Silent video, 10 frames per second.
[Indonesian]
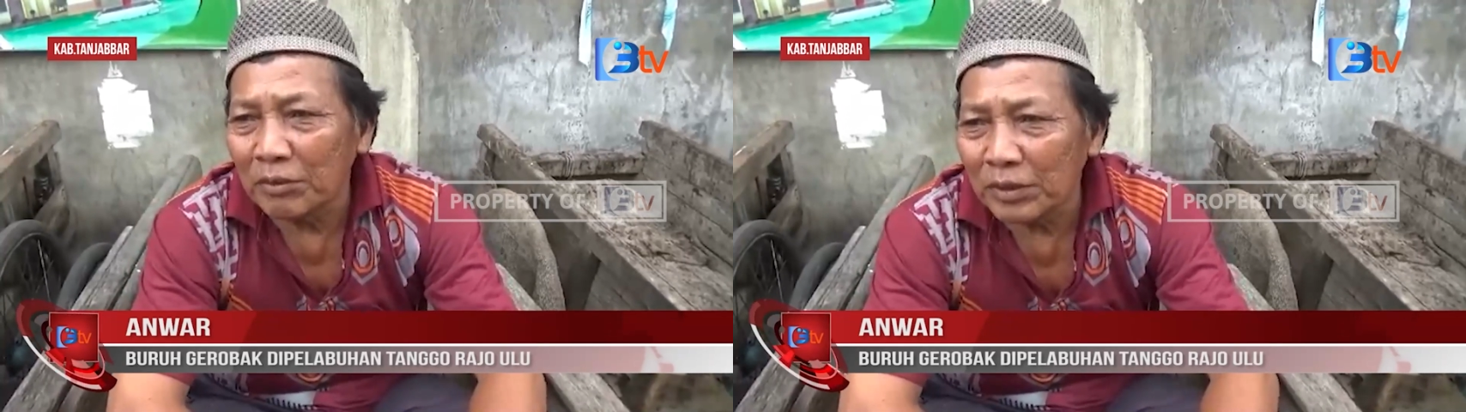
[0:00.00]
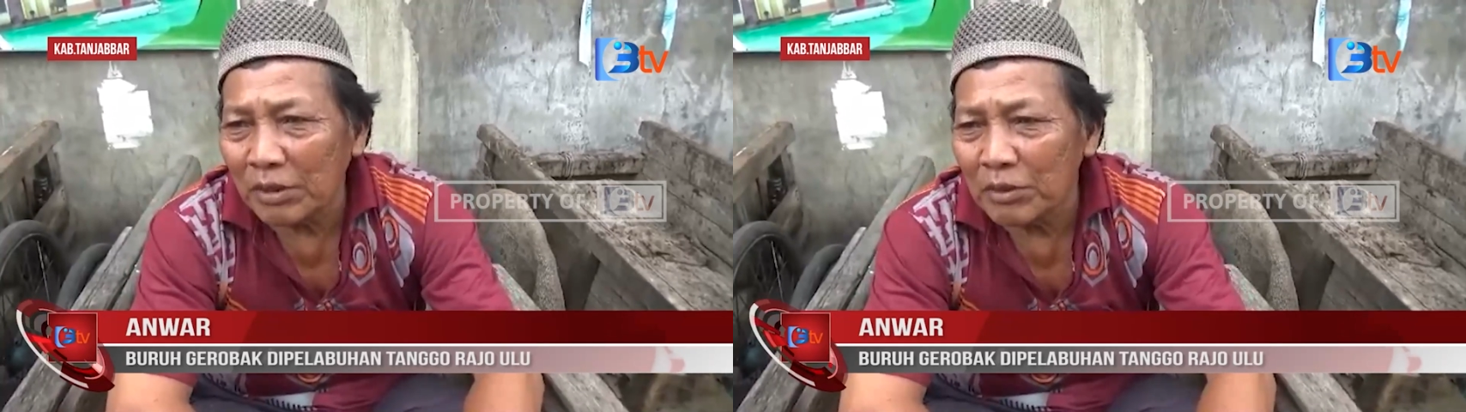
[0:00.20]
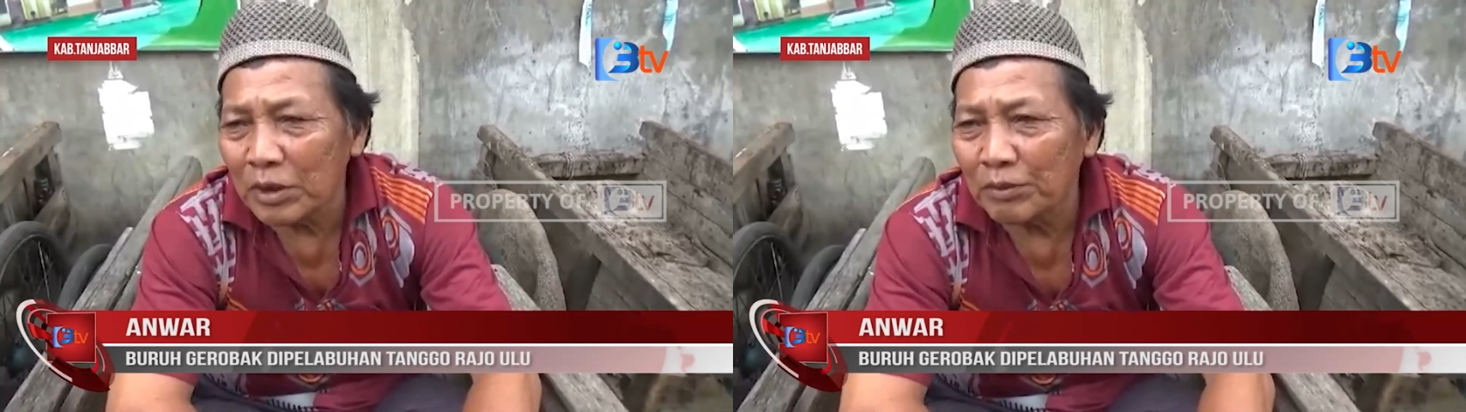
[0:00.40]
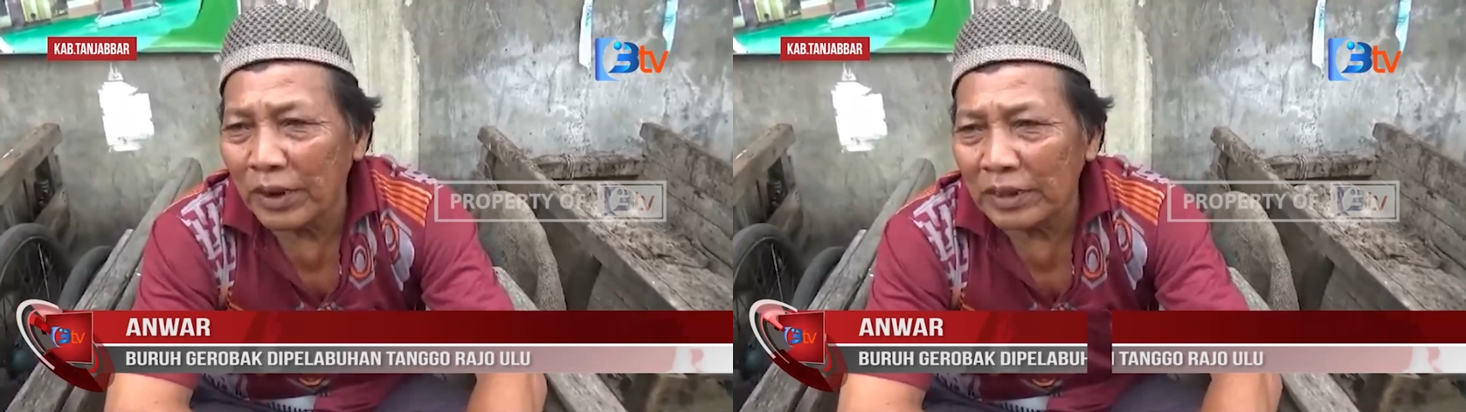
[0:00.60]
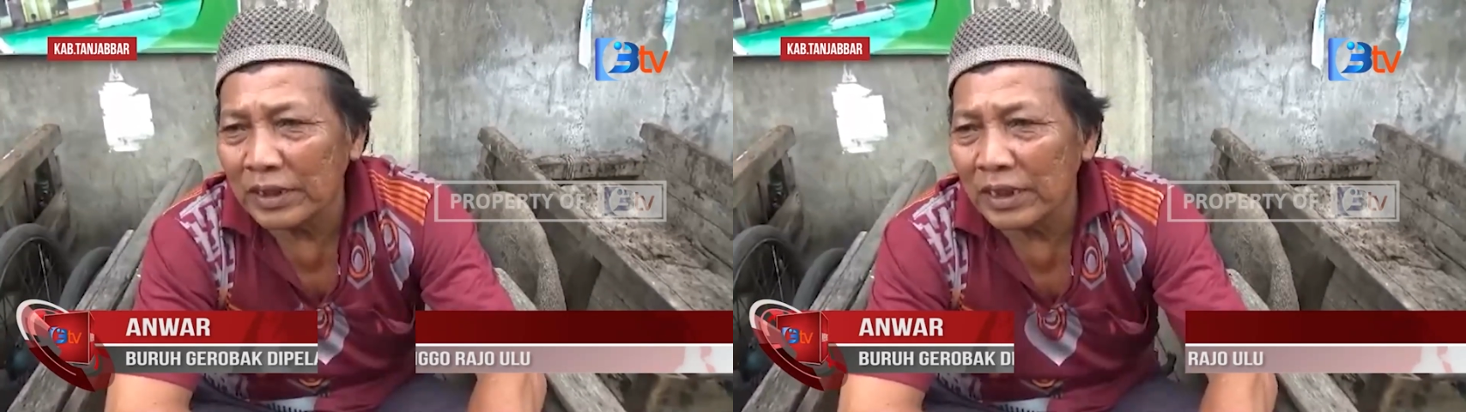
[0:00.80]
pertama
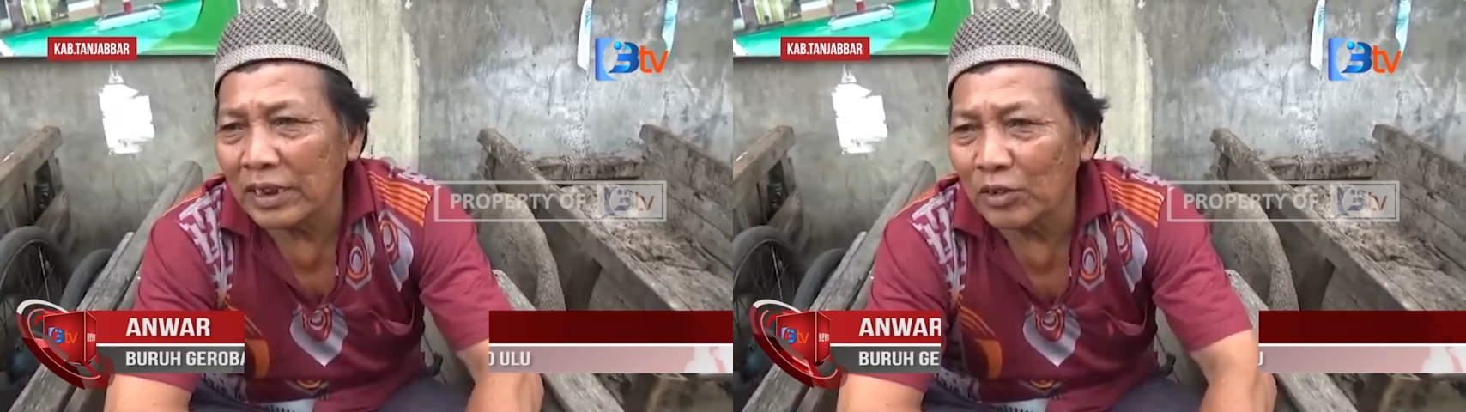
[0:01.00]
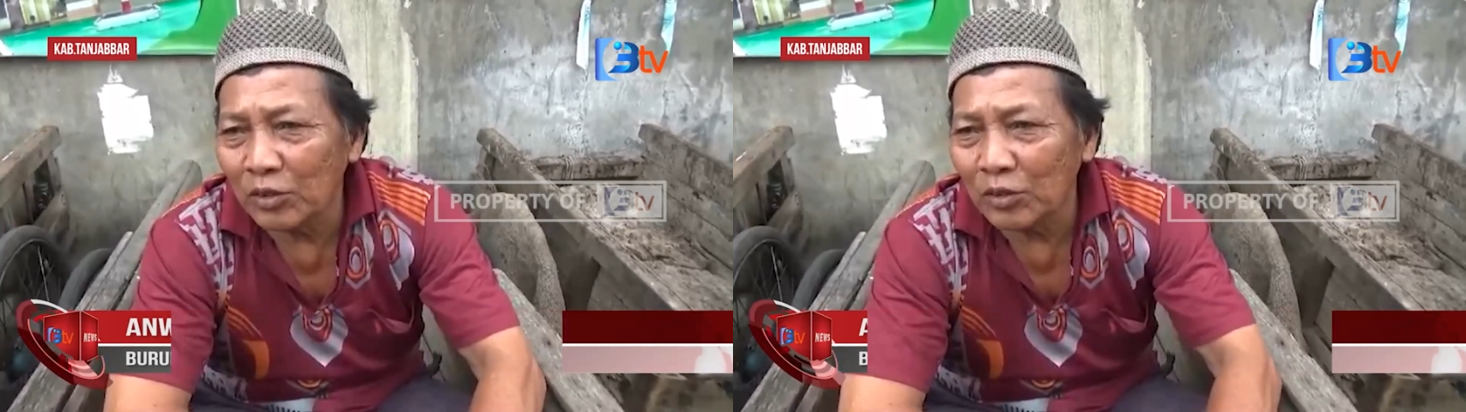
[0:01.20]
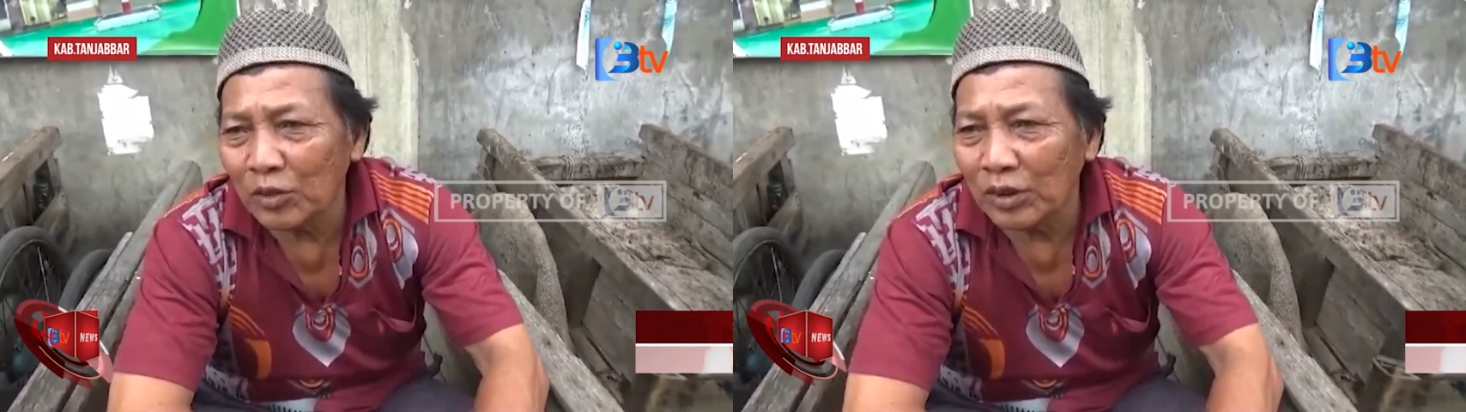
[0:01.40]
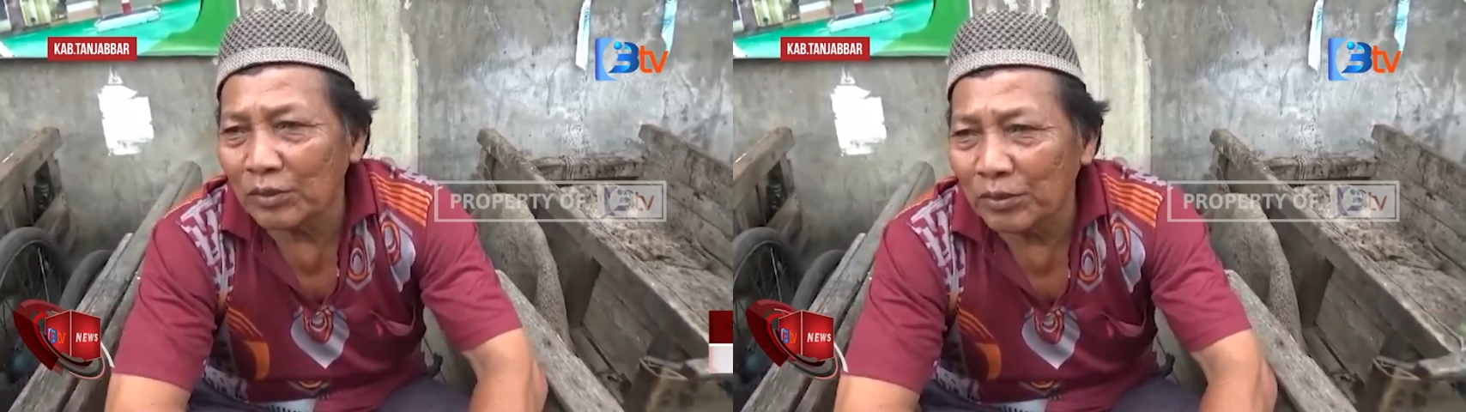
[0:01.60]
diperhatikan aduh kan